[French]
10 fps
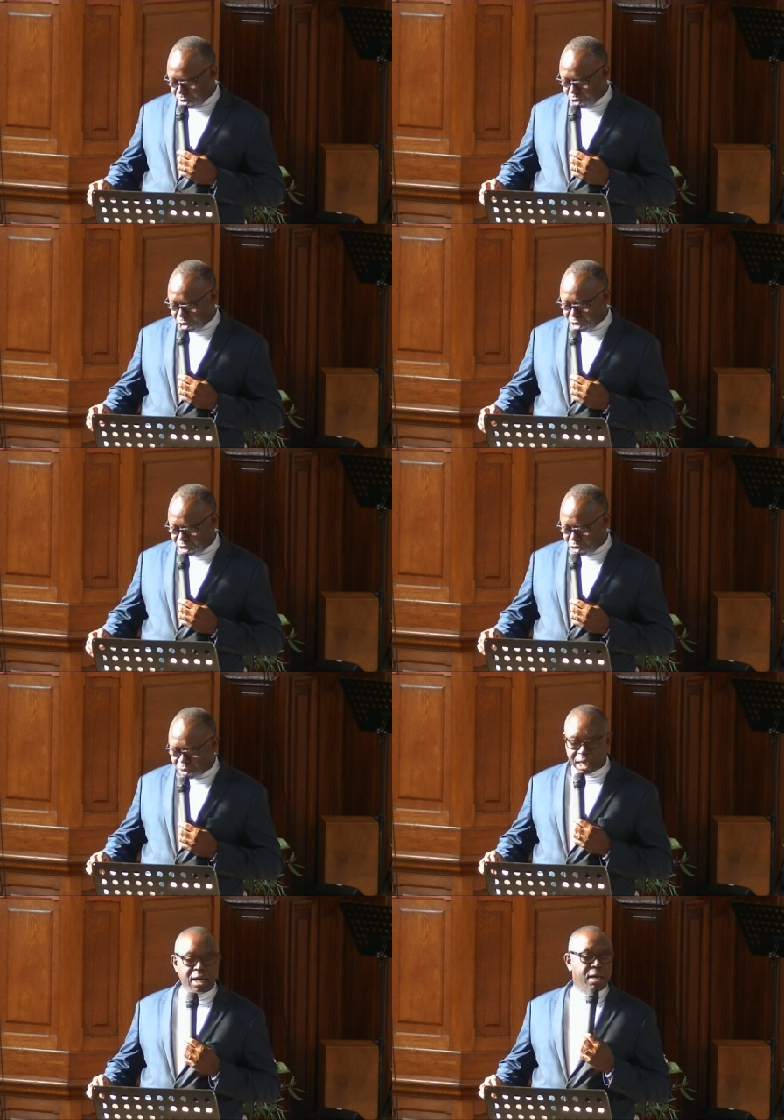J'ai dit
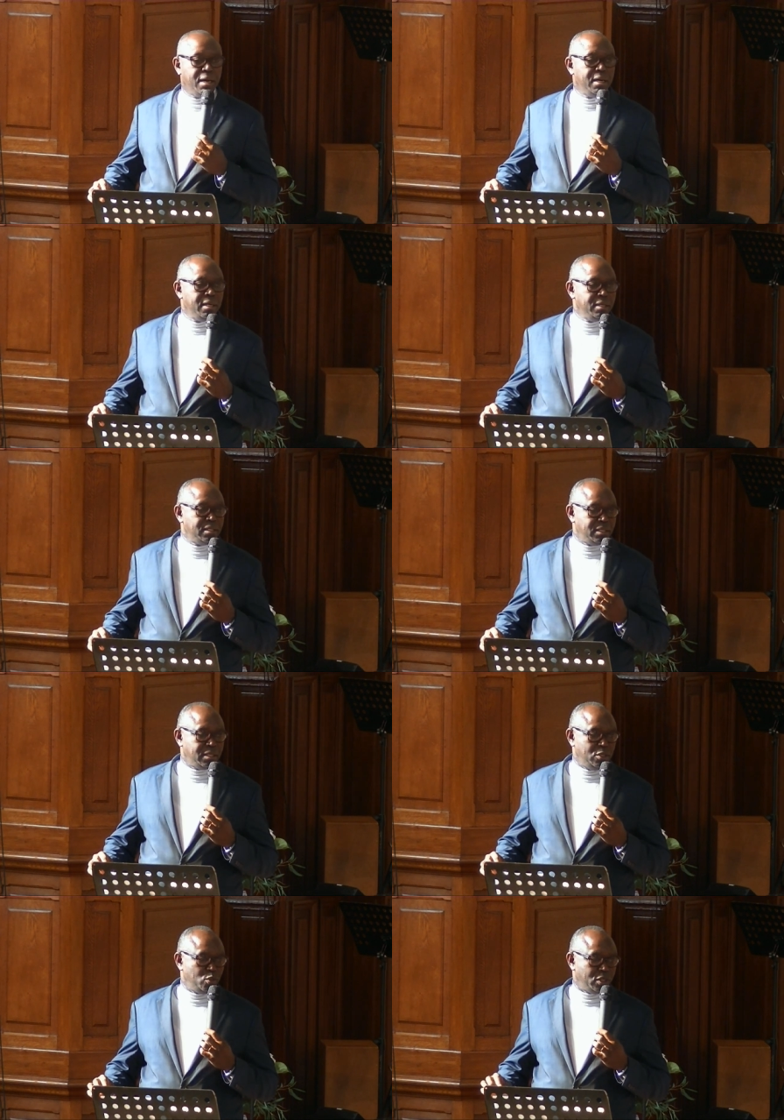cela, ce
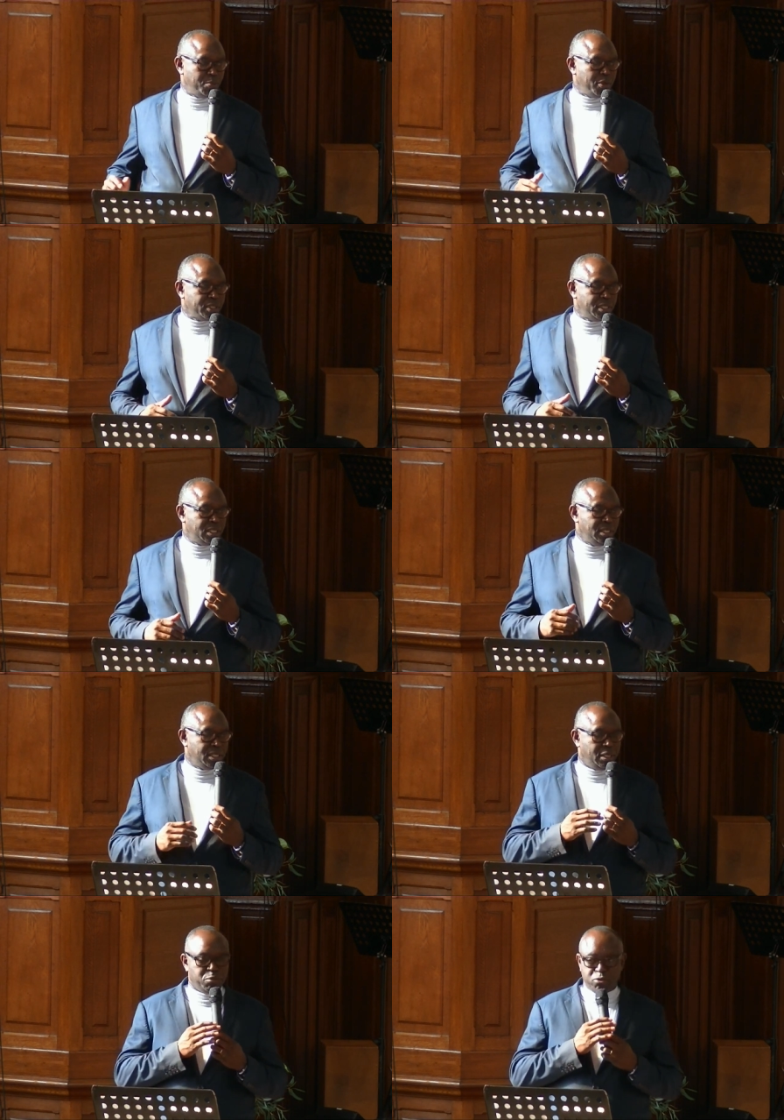qui nous importe ici,
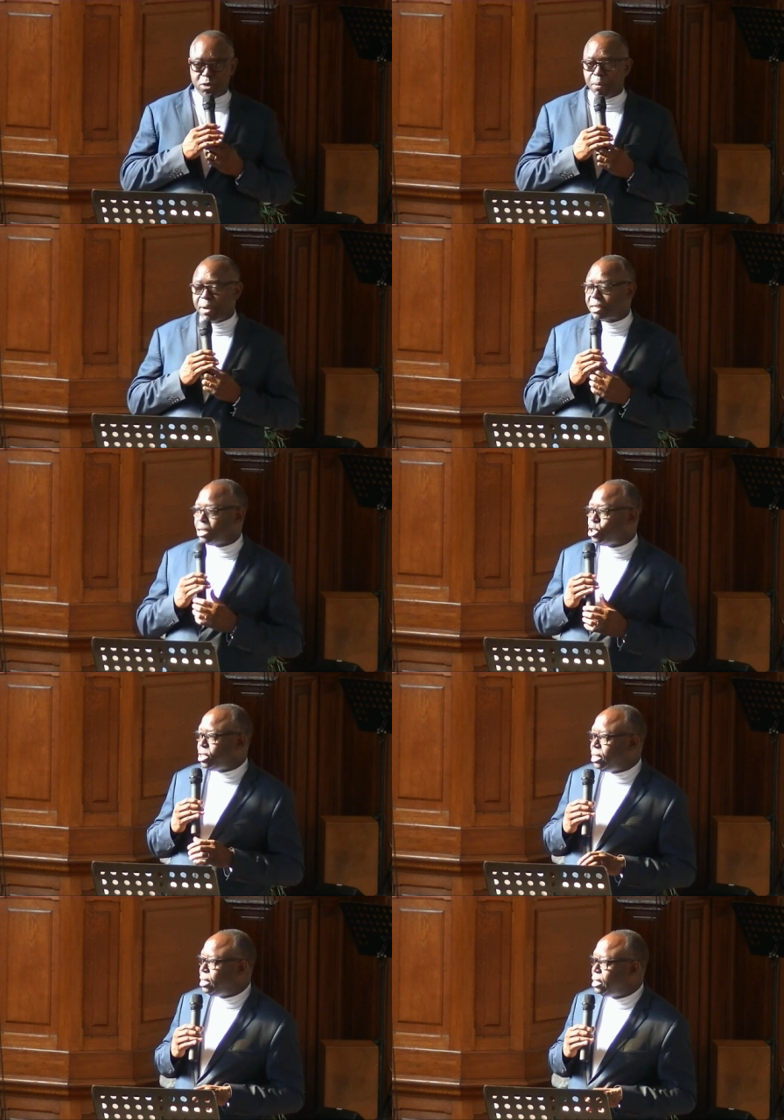c'est de pouvoir
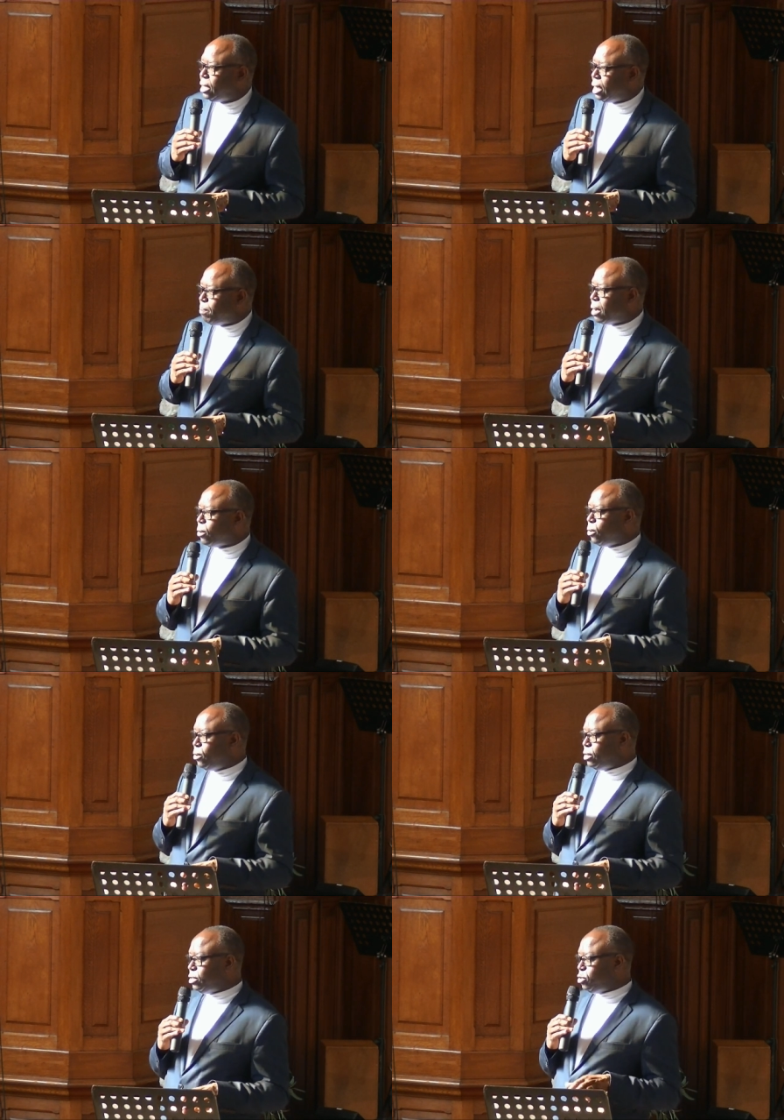partager la
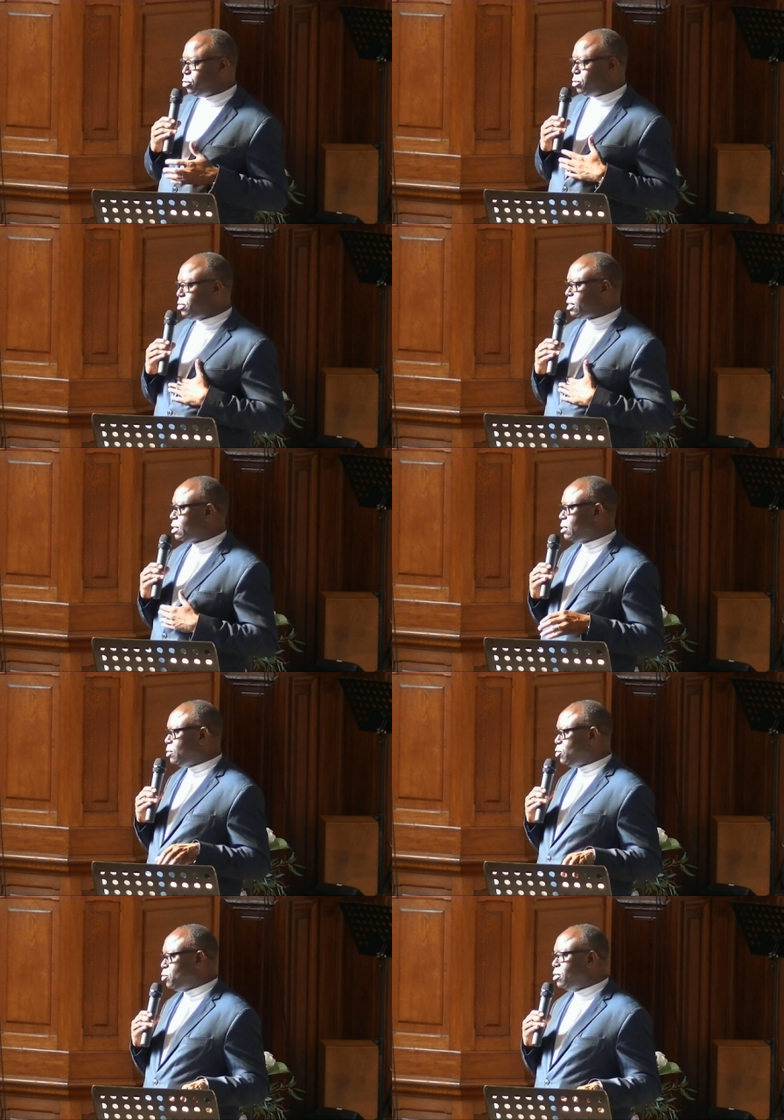parole de Dieu
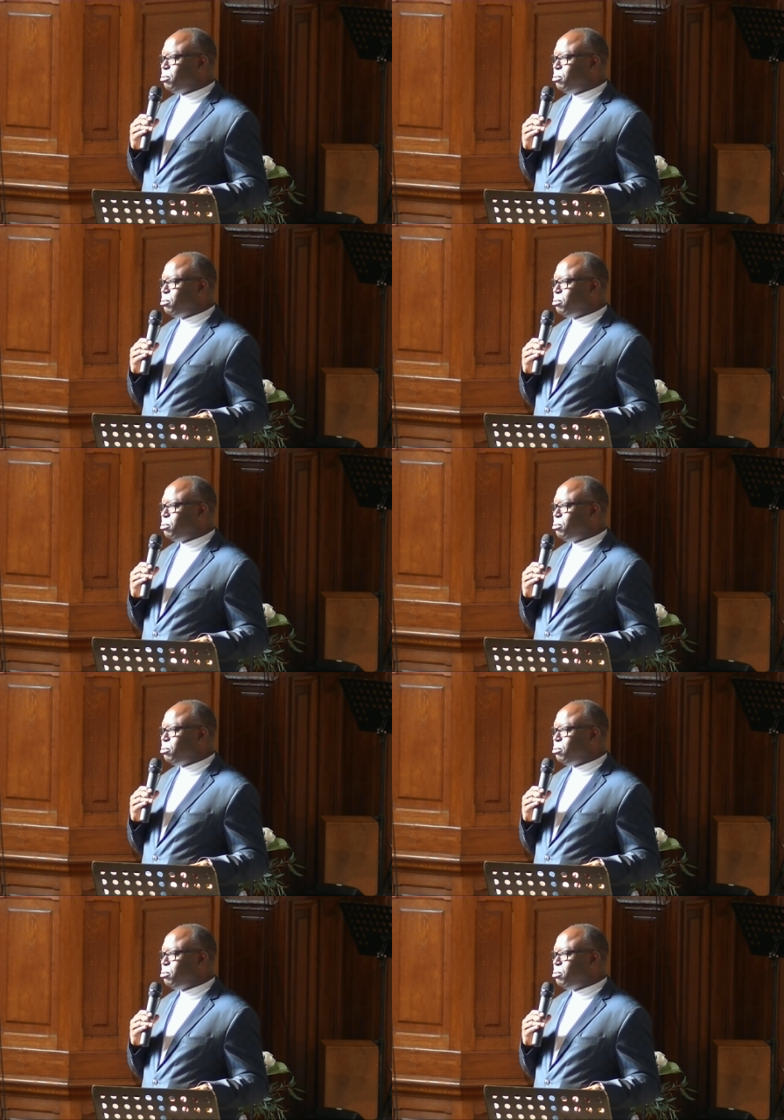que Dieu